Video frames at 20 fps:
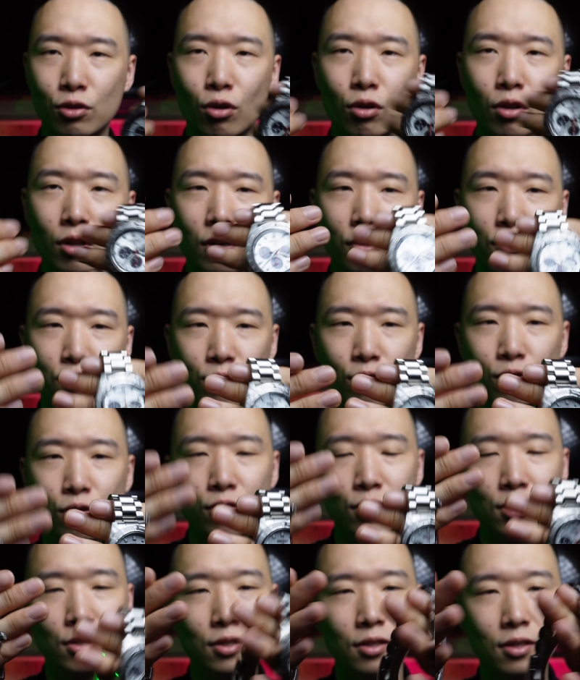долларов,
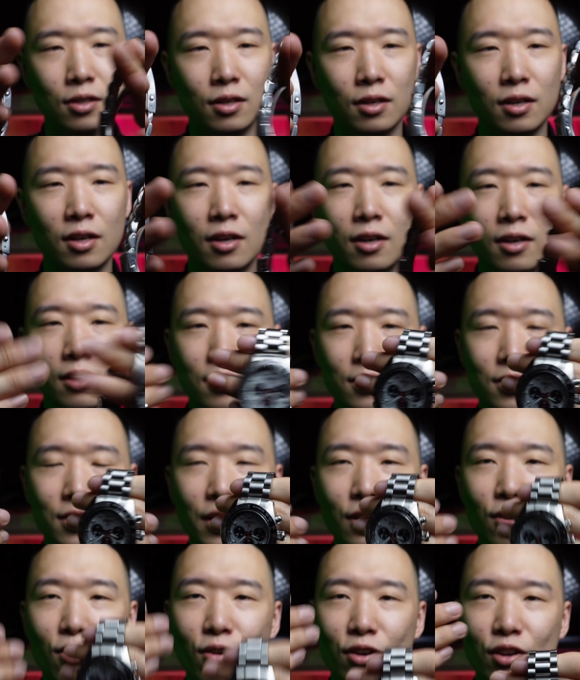но с
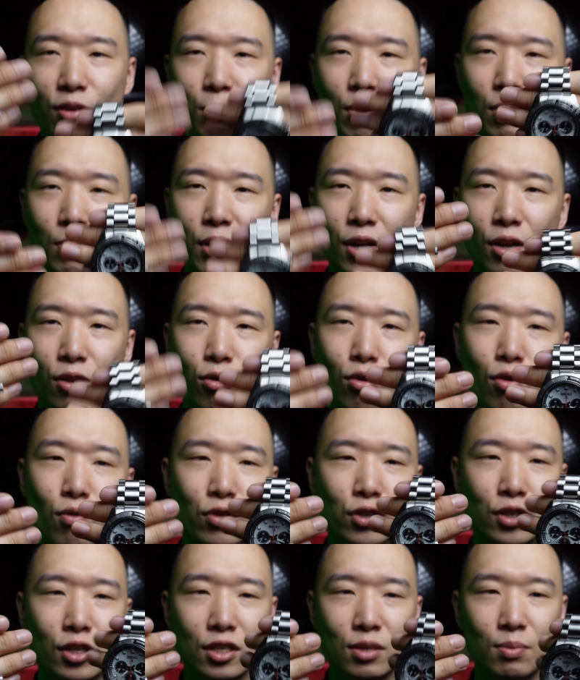Seiko э, они примерно
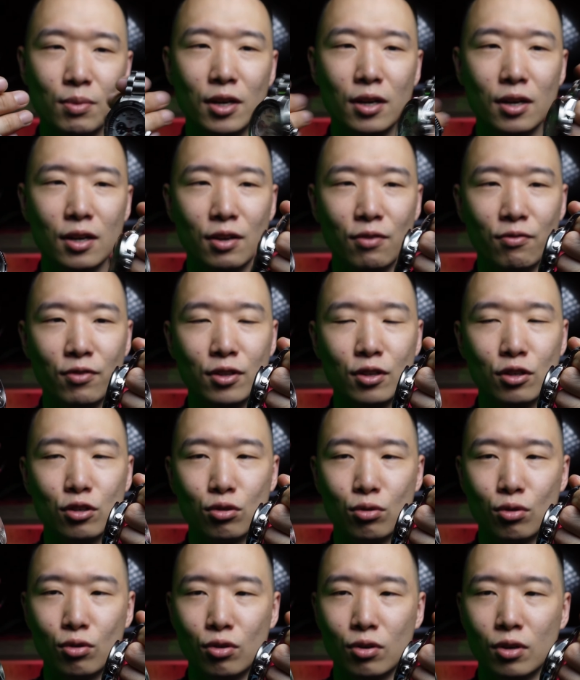такого же размера и видно,
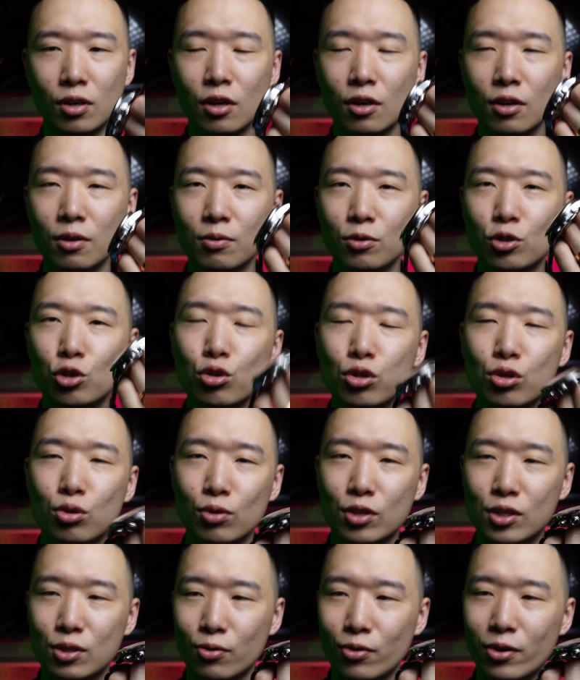что
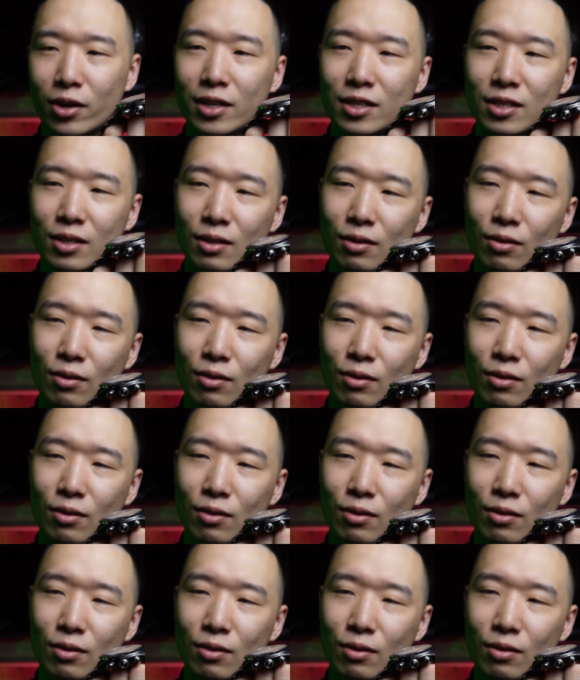чувствуется у этих